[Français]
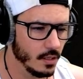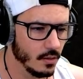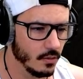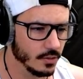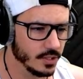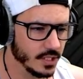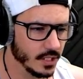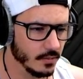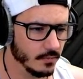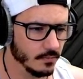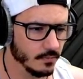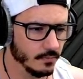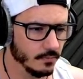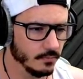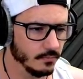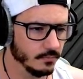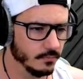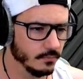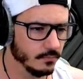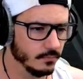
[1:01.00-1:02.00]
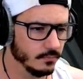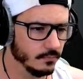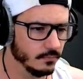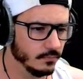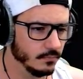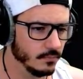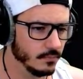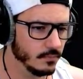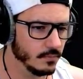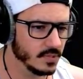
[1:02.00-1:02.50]
Ok.
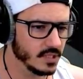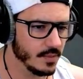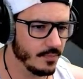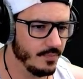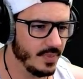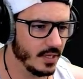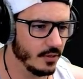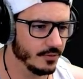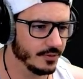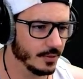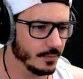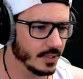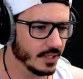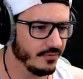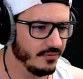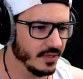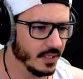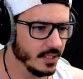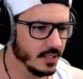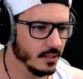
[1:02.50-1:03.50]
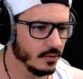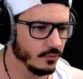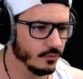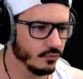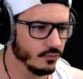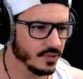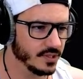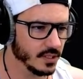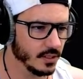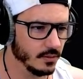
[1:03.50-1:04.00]
Pas le temps préféré des en
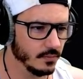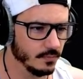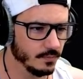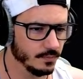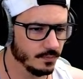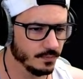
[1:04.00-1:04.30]
tout Hein.